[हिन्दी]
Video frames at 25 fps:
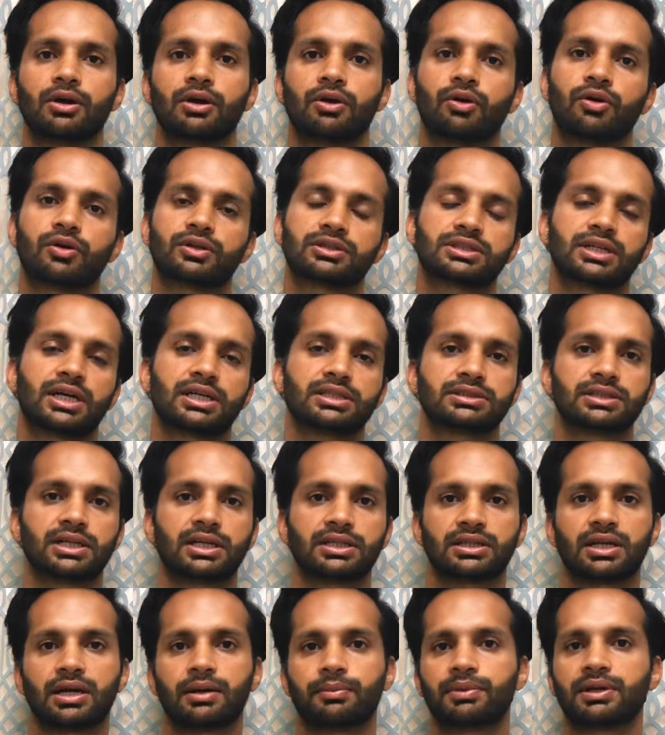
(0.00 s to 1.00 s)
और साथ
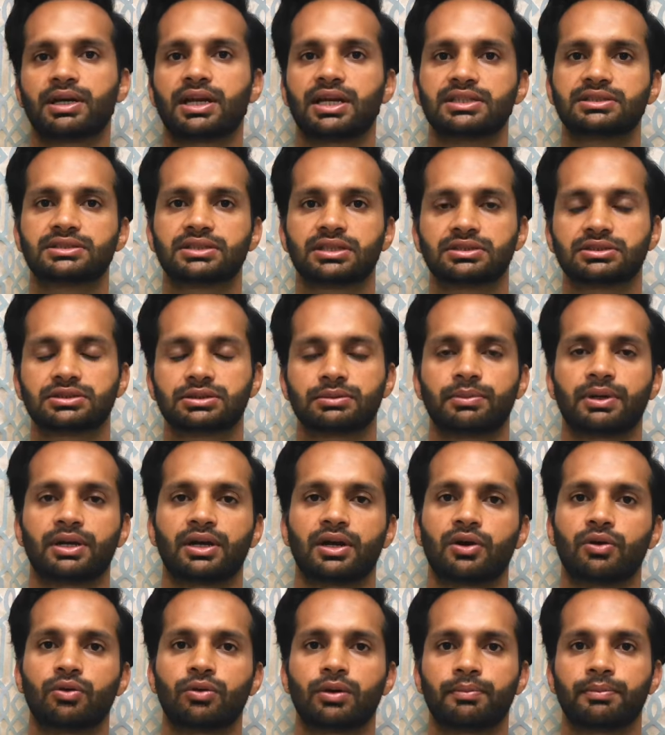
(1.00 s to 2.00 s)
साथ आप लाइसेंस
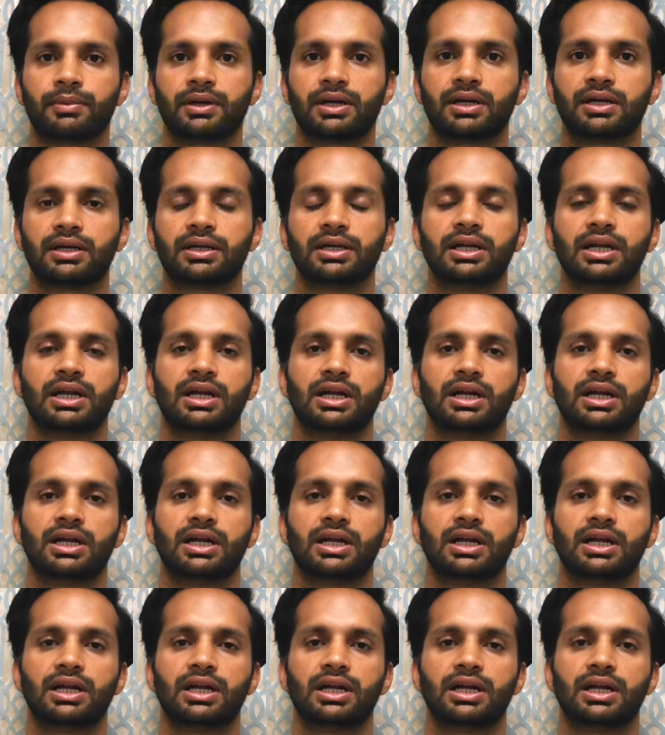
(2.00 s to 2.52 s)
बनाओ अपना